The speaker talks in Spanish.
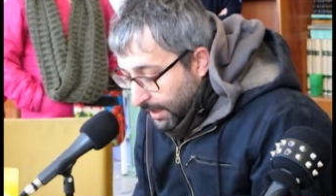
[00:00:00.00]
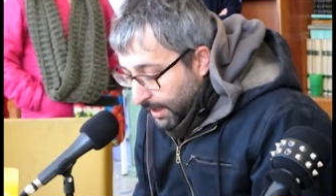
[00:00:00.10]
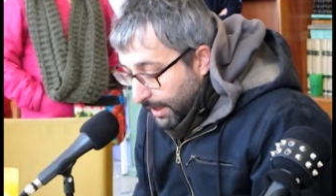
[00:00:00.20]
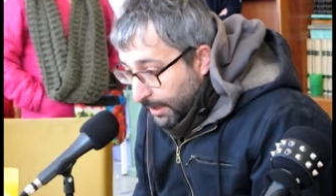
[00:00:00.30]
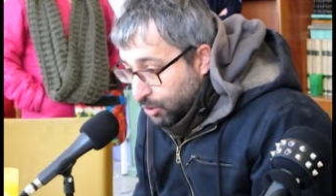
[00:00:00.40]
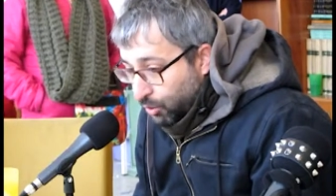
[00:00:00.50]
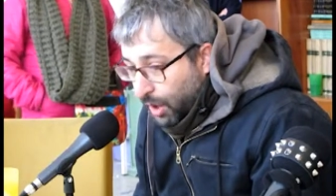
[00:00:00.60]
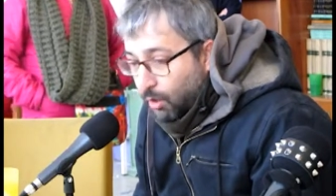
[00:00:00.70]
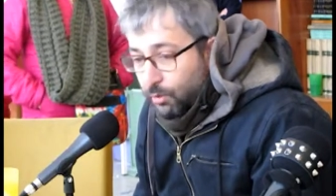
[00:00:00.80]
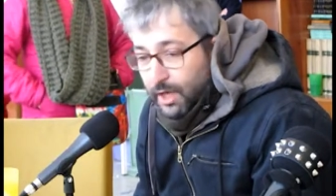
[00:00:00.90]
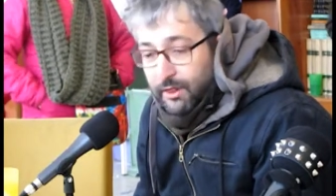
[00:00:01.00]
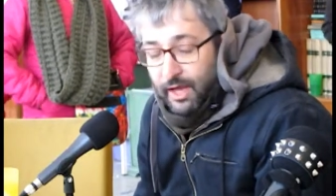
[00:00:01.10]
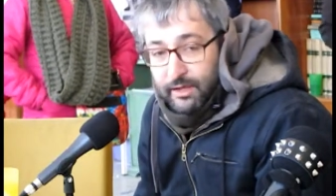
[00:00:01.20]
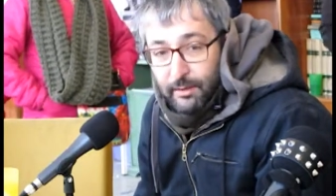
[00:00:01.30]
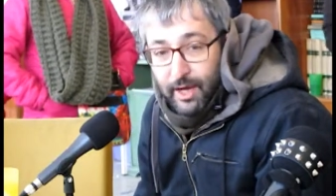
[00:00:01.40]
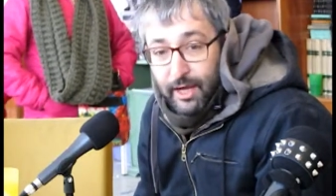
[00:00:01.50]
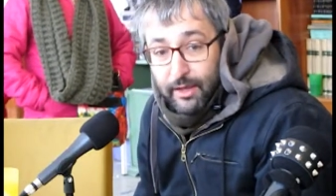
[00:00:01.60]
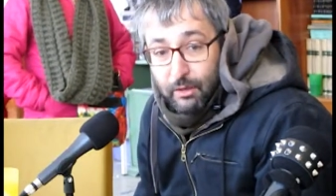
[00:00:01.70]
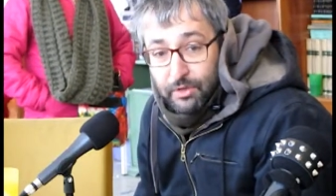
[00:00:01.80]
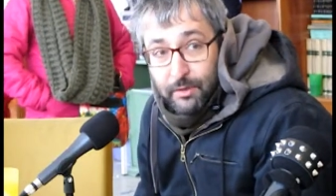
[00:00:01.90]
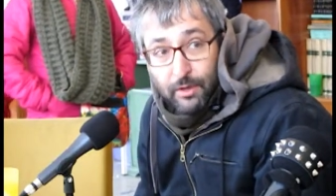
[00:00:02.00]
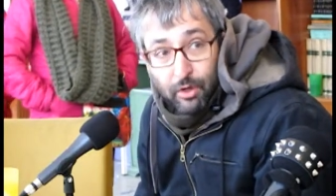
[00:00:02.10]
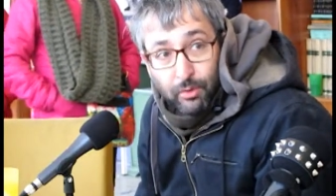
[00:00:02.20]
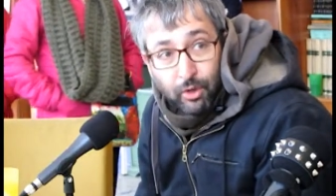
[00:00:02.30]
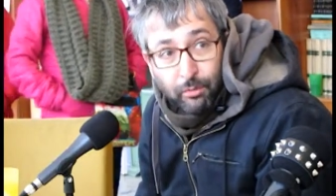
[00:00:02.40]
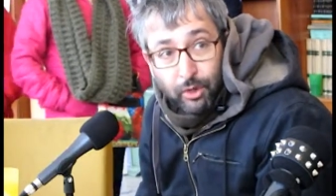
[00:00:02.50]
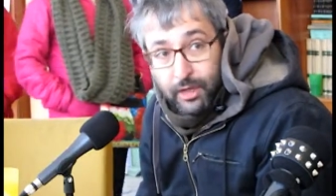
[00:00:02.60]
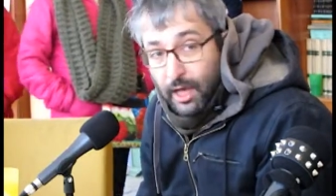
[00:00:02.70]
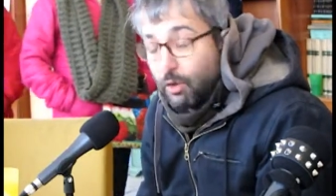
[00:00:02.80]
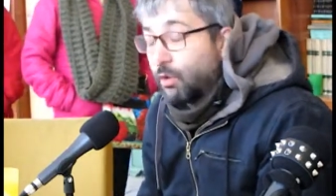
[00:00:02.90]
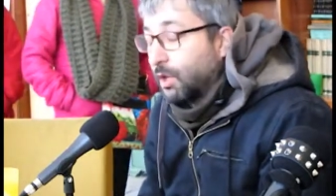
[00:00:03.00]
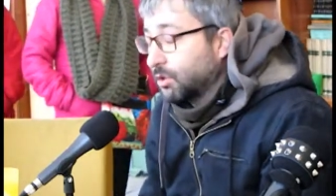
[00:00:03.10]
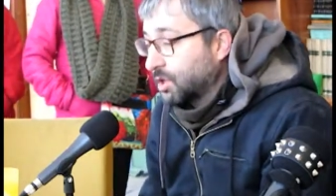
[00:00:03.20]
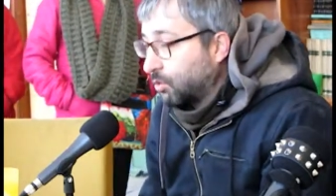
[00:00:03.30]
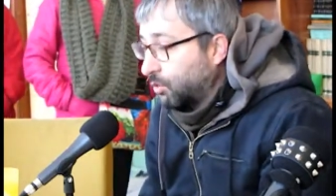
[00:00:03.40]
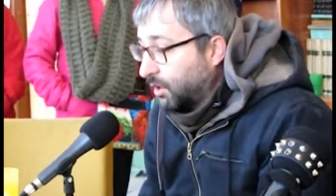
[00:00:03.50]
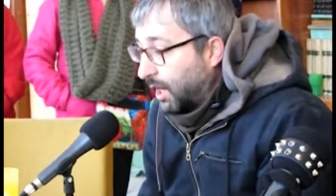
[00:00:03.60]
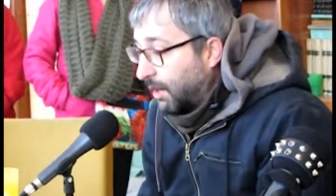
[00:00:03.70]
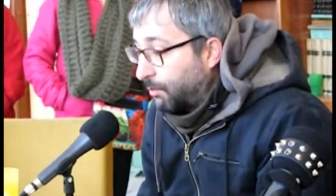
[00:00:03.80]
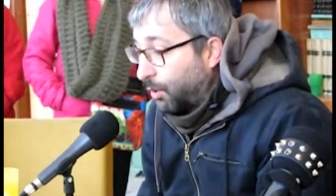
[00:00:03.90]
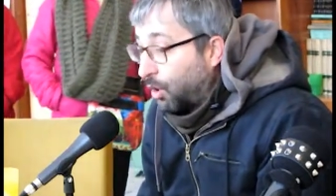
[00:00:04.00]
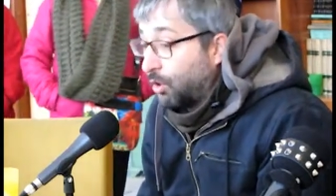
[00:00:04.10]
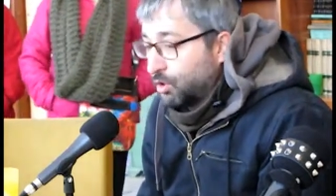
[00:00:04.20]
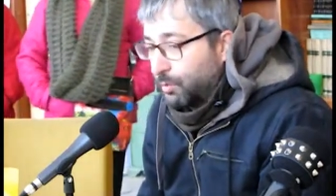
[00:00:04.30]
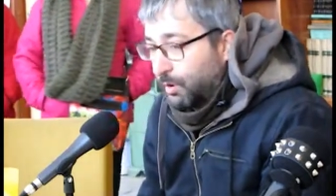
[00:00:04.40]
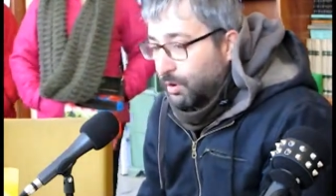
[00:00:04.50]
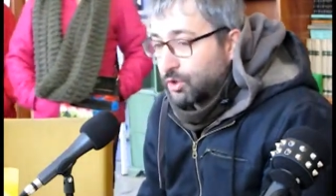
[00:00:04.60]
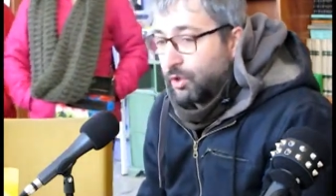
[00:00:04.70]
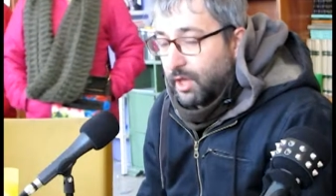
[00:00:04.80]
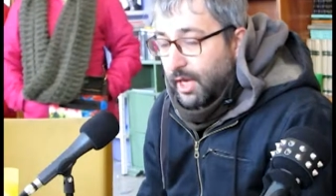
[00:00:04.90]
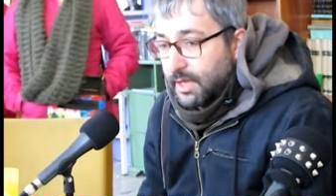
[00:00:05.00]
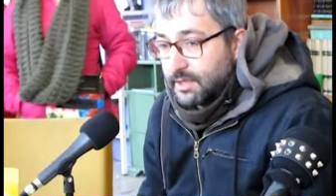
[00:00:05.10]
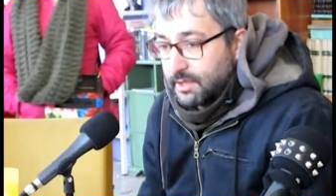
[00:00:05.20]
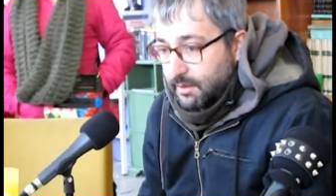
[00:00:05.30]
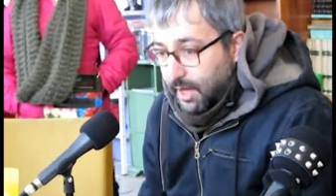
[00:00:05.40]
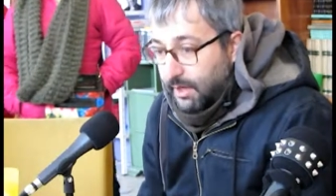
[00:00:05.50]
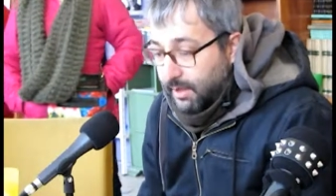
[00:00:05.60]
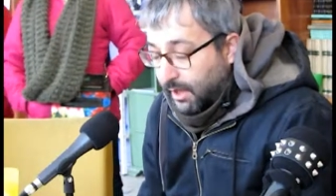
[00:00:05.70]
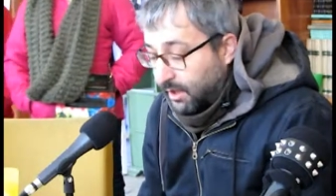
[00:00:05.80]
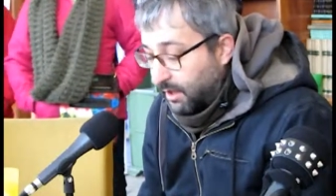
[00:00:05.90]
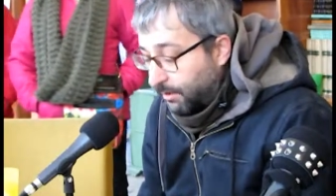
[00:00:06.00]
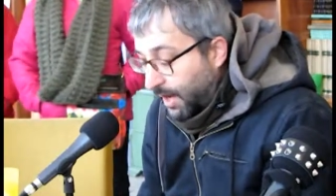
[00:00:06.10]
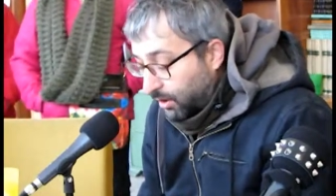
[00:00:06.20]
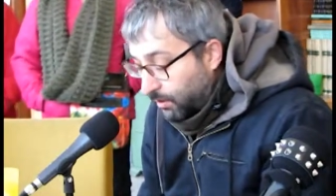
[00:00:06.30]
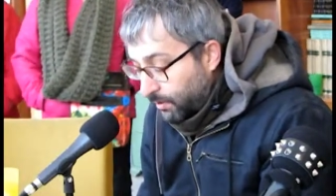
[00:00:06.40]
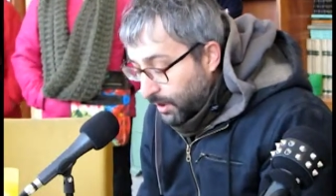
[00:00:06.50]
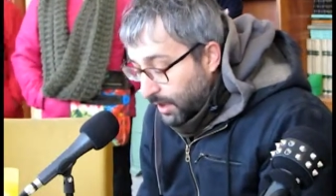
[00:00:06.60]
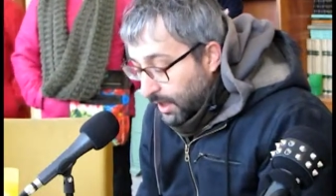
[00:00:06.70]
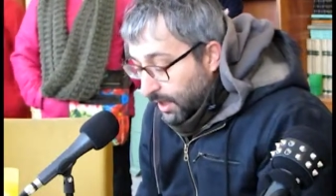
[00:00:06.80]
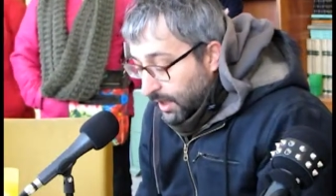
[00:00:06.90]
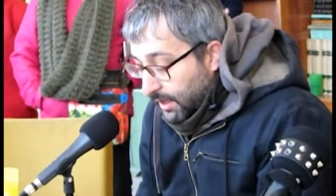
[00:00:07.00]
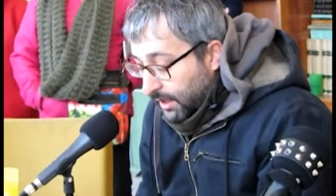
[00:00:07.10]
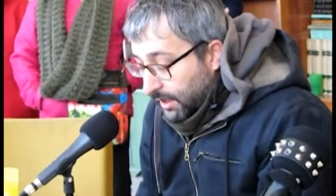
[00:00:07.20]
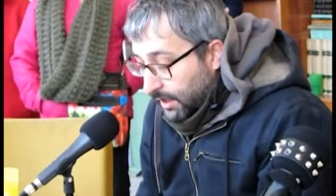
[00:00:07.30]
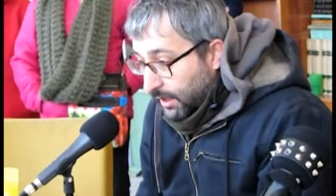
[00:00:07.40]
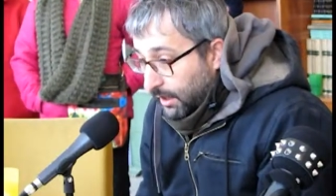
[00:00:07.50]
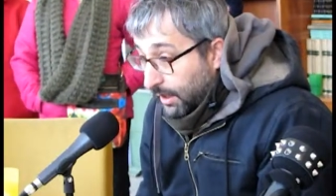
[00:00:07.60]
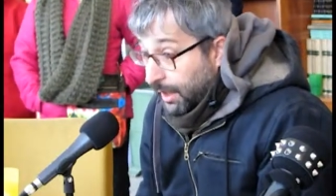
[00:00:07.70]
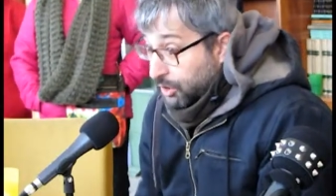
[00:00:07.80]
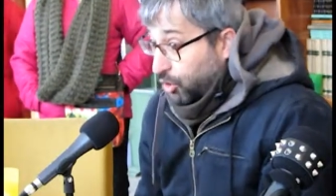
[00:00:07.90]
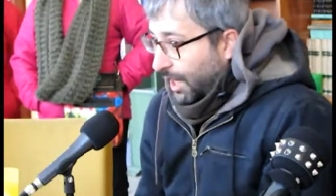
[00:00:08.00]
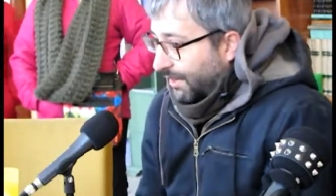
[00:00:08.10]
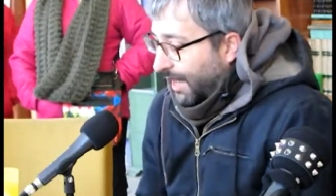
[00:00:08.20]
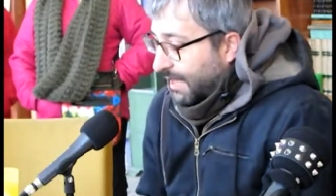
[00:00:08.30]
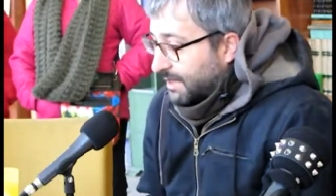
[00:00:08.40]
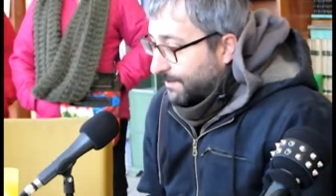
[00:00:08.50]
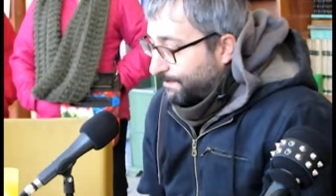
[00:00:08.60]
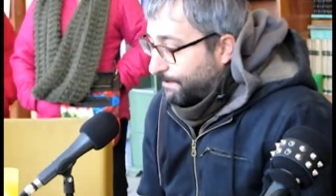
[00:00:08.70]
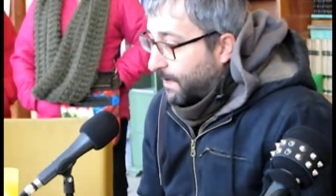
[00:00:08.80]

Eh, surge como una iniciativa del Observatorio Metropolitano cuando se junta un poco con los movimientos sociales de aquí del barrio y eso, la idea es